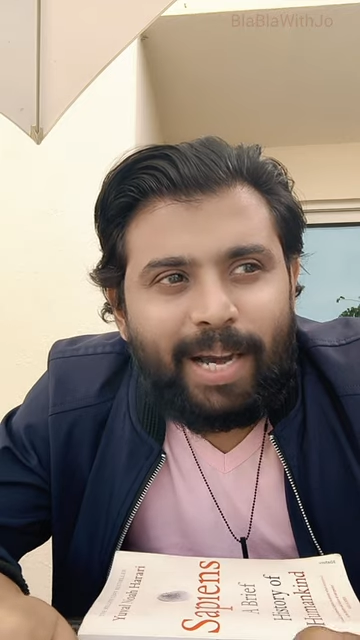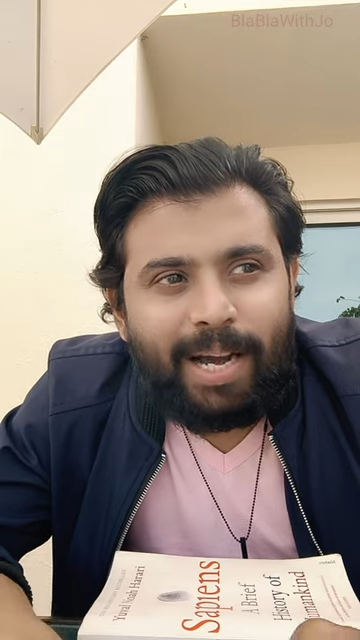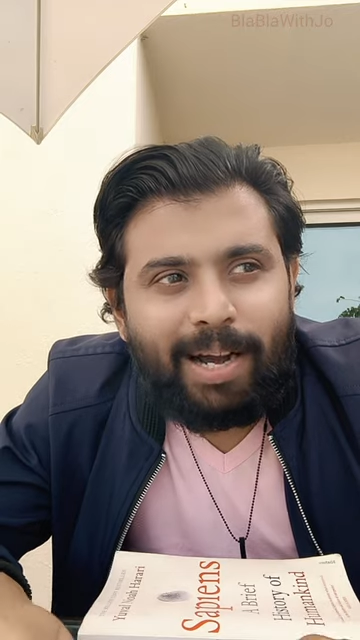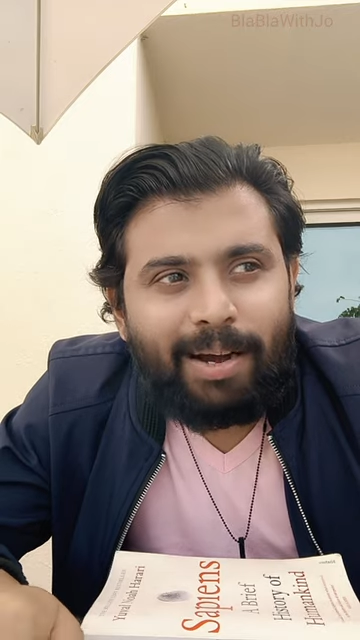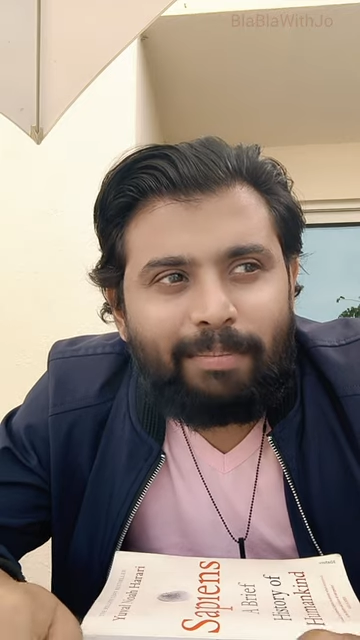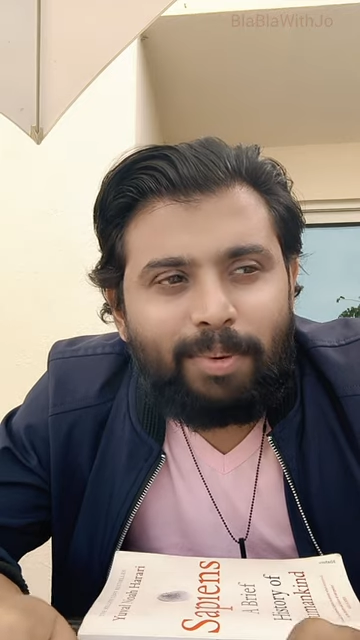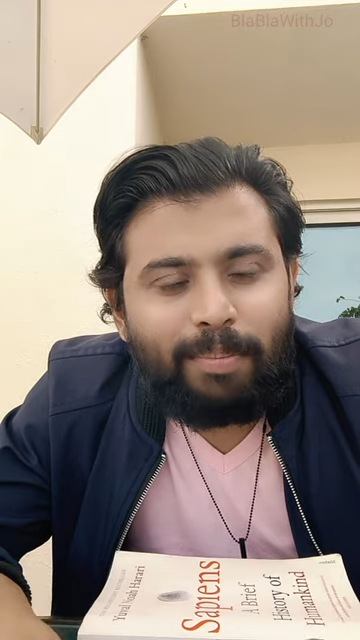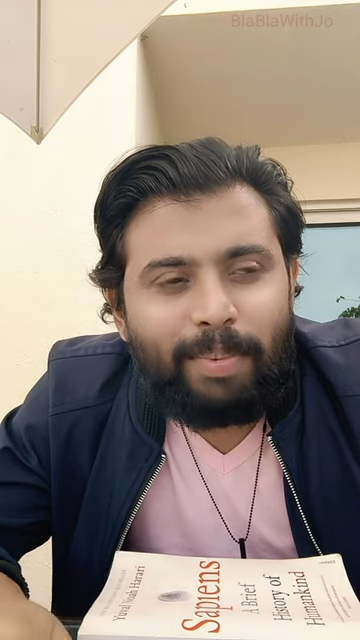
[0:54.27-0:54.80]

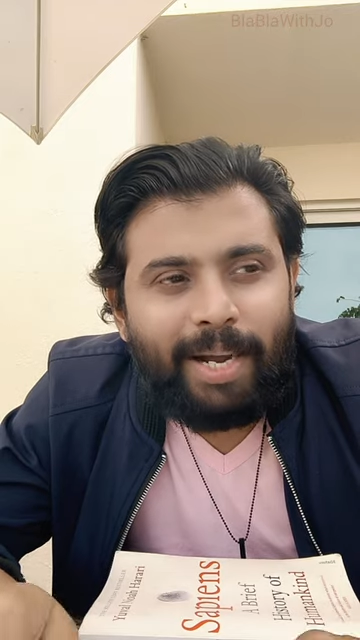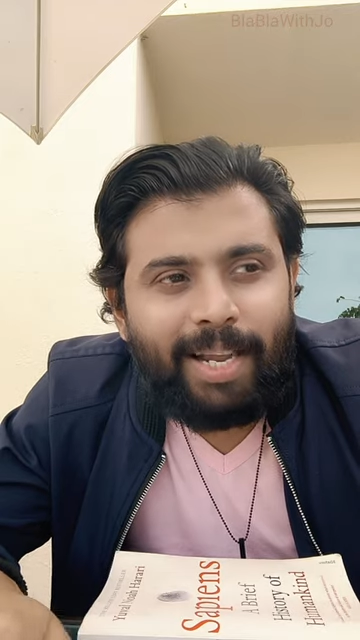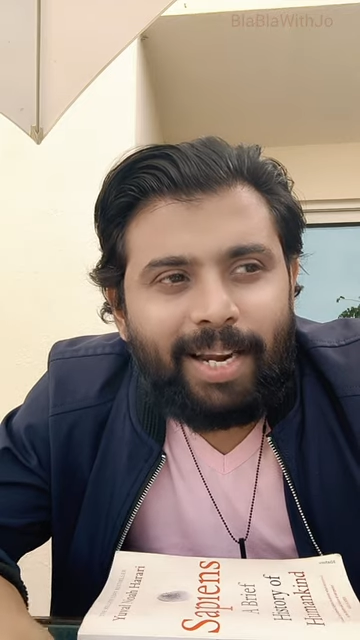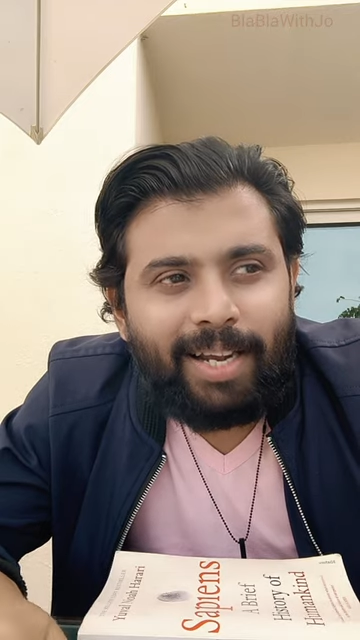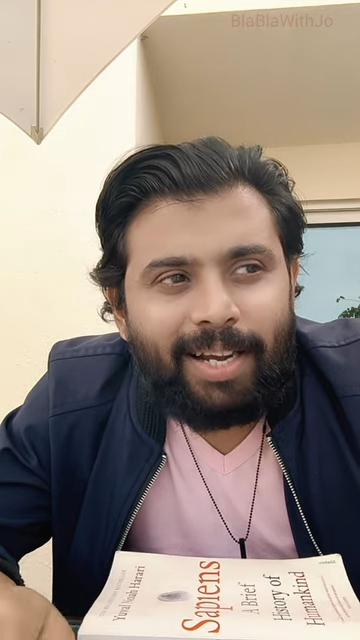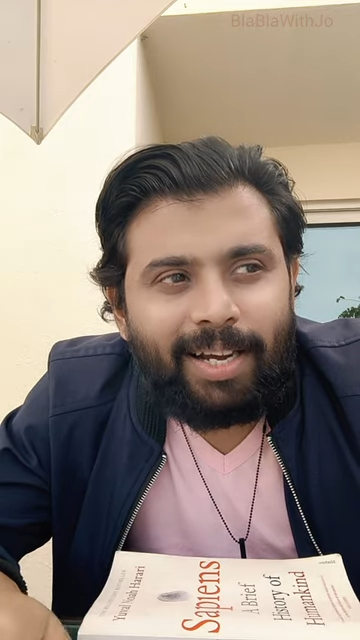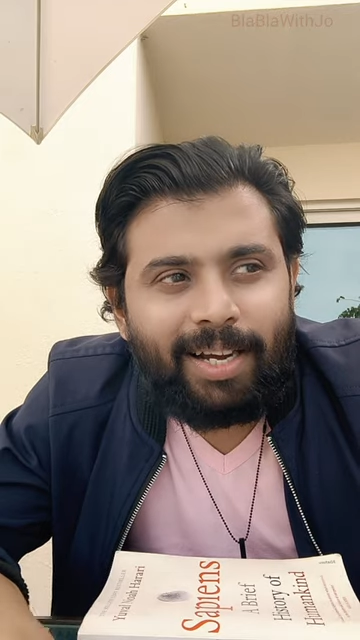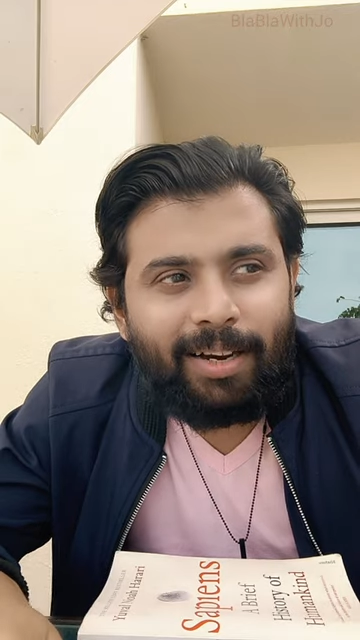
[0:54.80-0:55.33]
நான்
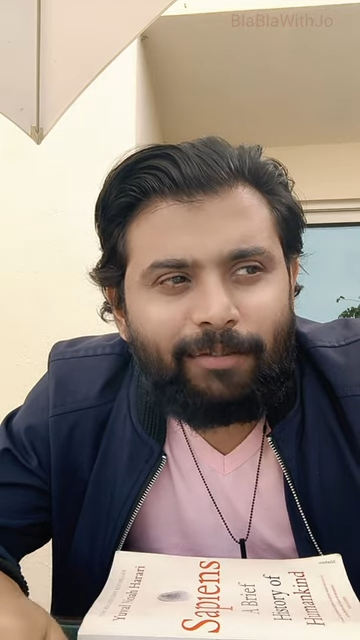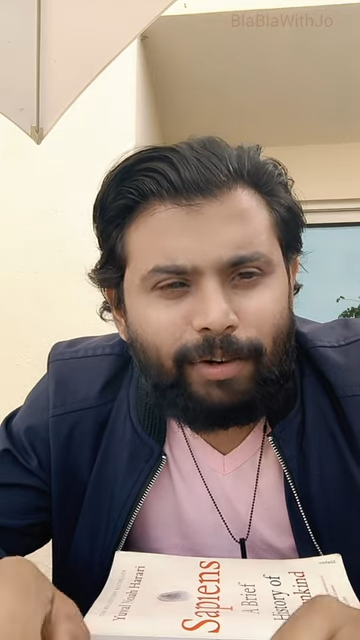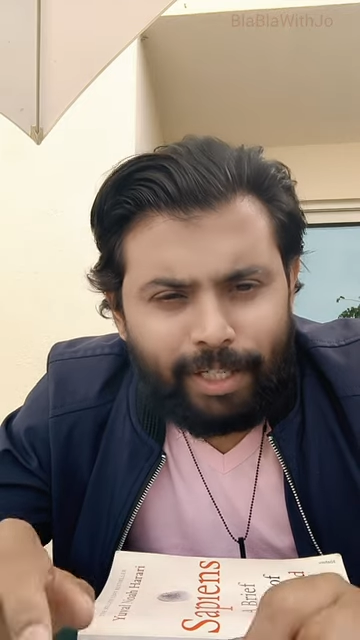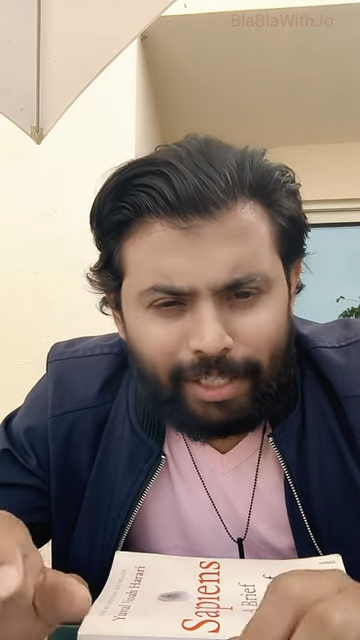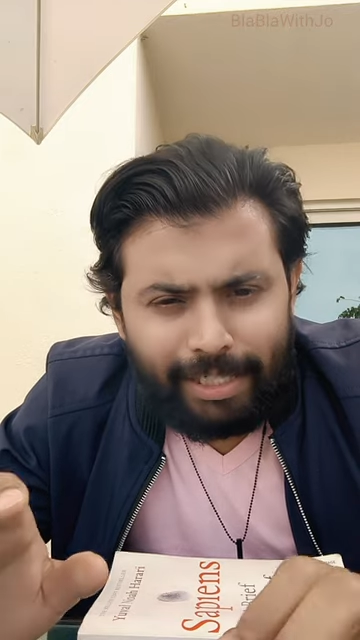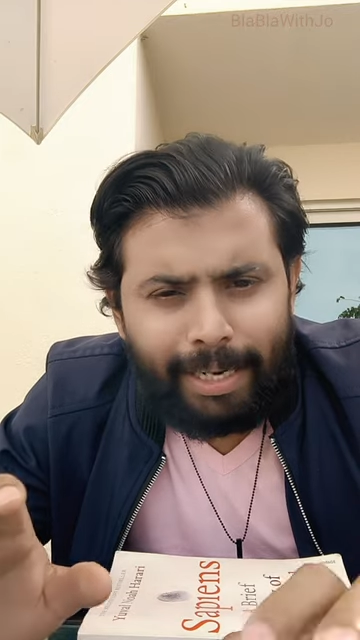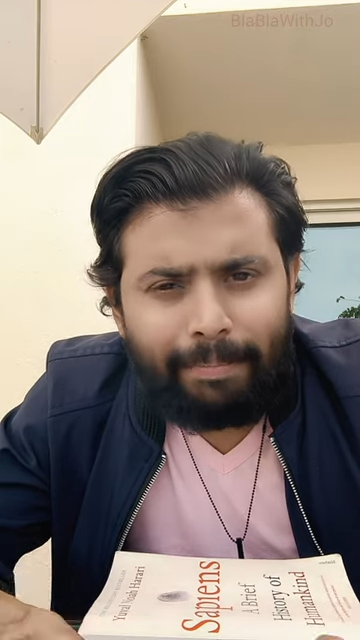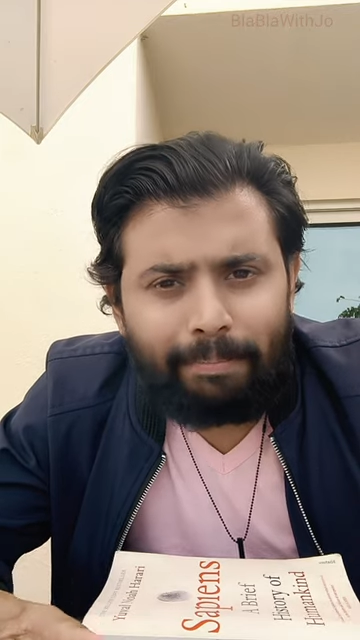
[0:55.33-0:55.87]
மும்பையில்
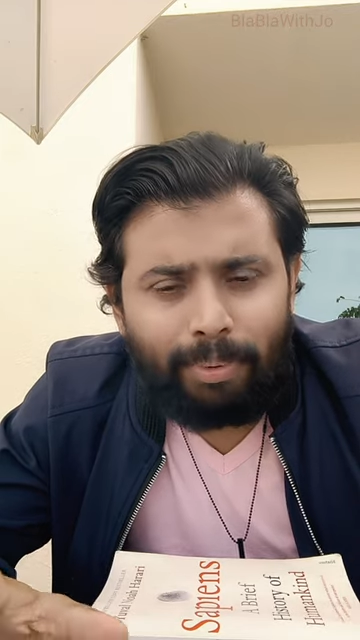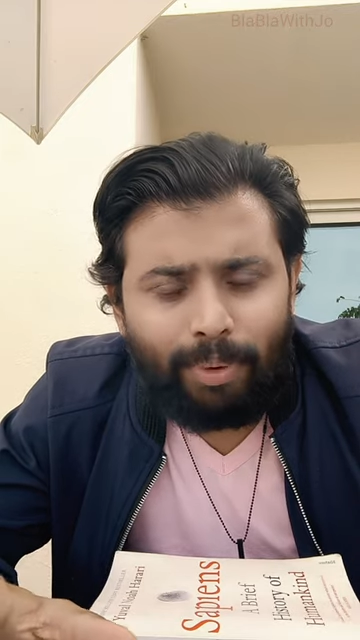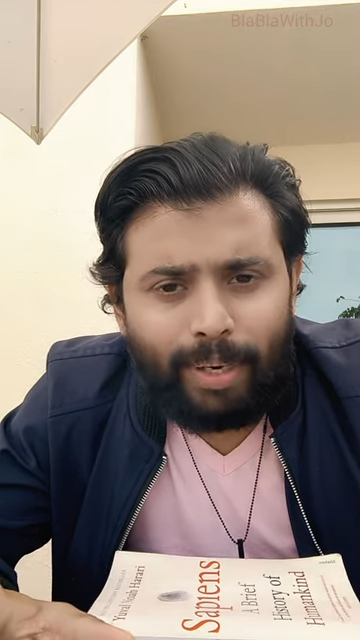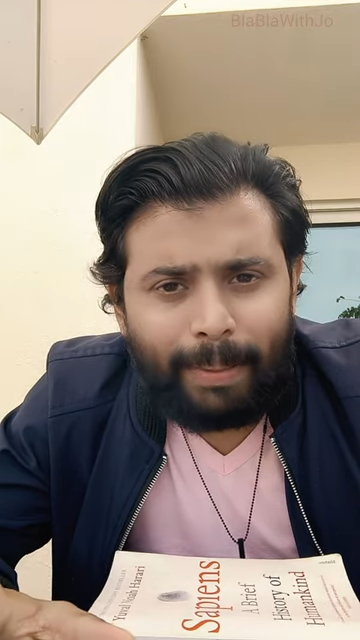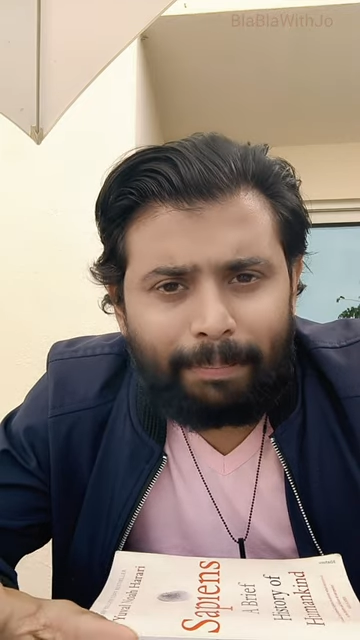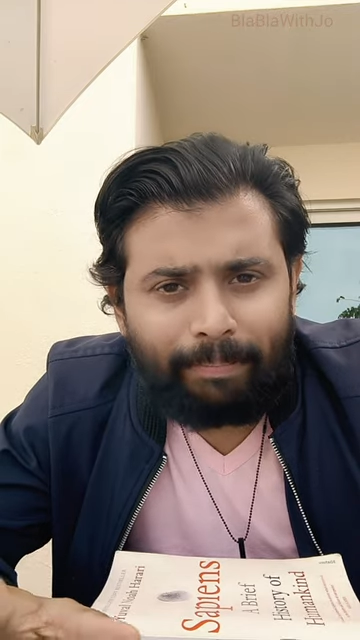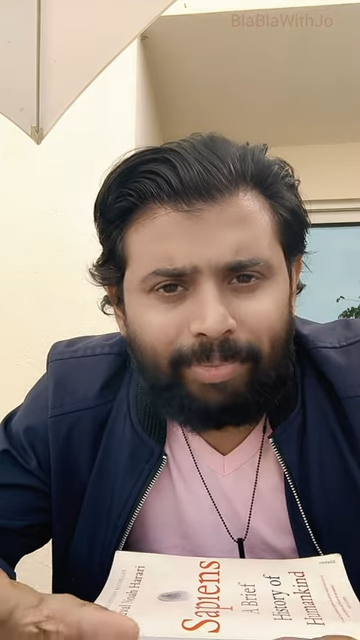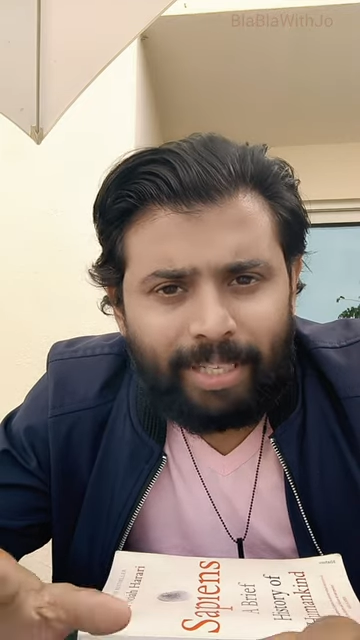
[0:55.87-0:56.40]
ஃபஸ்ட் டைம்
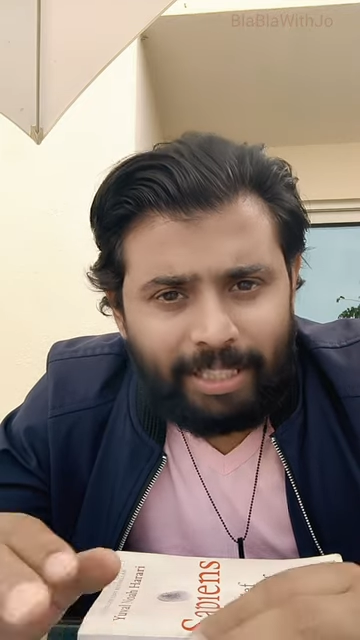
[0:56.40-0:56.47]
போகிறேன்